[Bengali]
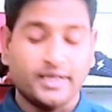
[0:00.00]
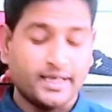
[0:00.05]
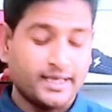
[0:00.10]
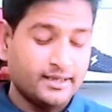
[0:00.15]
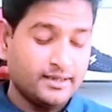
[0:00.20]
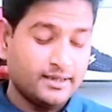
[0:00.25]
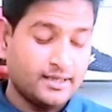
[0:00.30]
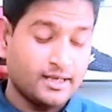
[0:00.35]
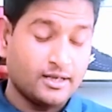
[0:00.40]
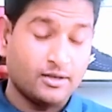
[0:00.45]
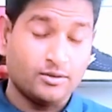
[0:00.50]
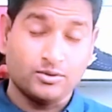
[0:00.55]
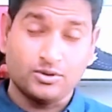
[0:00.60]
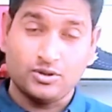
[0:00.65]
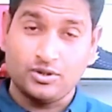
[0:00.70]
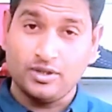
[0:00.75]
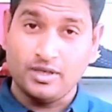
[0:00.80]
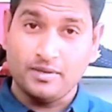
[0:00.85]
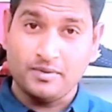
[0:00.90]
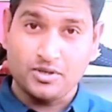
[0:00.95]
দেখেন তারা
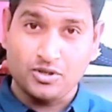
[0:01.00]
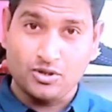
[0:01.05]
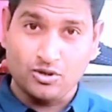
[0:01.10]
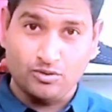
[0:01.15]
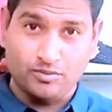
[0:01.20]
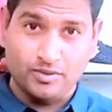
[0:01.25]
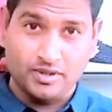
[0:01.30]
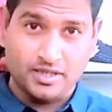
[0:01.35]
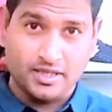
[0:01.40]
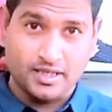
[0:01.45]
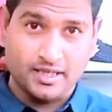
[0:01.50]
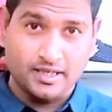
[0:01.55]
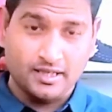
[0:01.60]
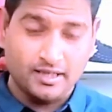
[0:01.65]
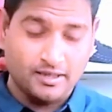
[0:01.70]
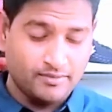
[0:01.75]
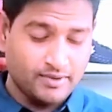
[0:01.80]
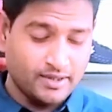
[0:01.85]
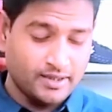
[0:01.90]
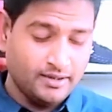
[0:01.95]
অবশ্যই আমার শোরুমে এসে
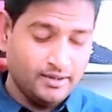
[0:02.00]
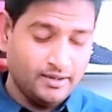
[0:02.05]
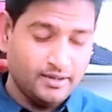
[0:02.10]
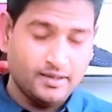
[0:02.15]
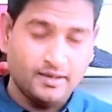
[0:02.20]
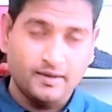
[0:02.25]
কিনতে পারেন